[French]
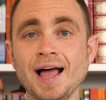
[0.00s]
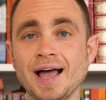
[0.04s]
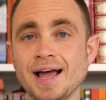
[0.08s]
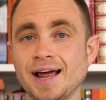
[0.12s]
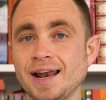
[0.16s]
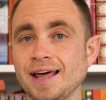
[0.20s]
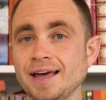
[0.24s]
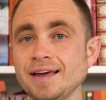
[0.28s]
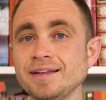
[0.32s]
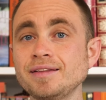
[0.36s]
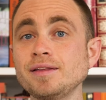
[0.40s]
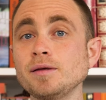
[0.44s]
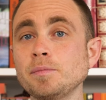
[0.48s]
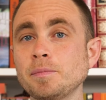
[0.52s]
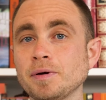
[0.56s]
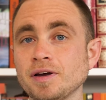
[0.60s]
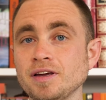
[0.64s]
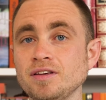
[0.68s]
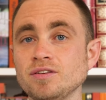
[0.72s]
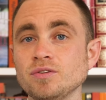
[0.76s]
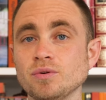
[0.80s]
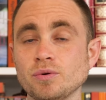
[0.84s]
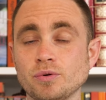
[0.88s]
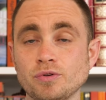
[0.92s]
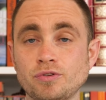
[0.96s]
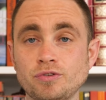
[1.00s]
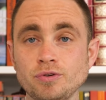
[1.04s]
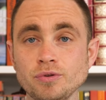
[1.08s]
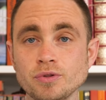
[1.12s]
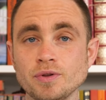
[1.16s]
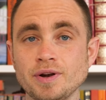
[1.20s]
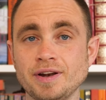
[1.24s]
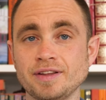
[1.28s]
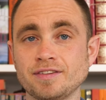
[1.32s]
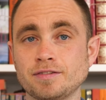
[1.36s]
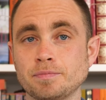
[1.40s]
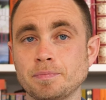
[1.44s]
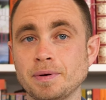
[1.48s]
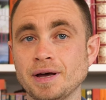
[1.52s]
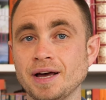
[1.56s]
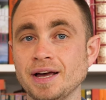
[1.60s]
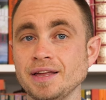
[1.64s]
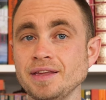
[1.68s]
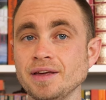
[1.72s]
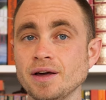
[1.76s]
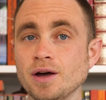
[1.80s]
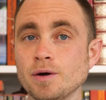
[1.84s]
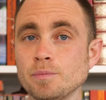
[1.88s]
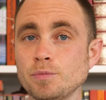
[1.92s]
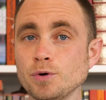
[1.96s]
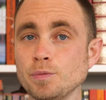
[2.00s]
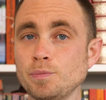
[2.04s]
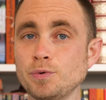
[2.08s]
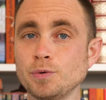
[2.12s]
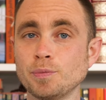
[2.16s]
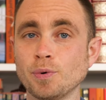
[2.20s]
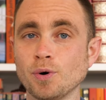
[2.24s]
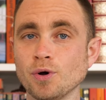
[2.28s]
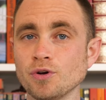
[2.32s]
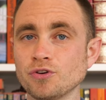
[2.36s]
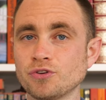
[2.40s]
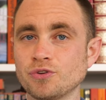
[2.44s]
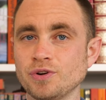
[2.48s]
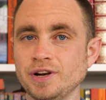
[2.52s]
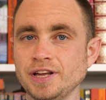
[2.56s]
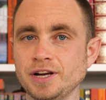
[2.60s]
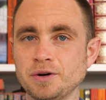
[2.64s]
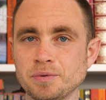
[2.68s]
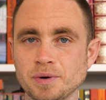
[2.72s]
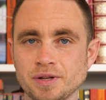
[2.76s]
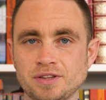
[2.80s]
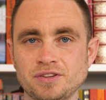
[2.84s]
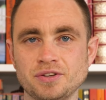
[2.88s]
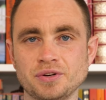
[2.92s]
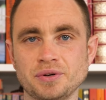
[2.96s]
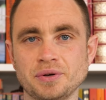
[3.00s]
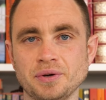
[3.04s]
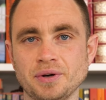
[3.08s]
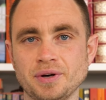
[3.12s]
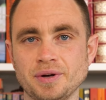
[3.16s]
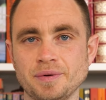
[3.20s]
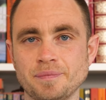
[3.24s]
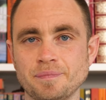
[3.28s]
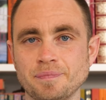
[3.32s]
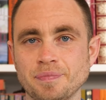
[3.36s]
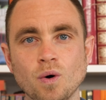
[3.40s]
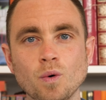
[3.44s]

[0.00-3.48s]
Elle a été prise au sud de l'Espagne, un peu plus proche de l'équateur.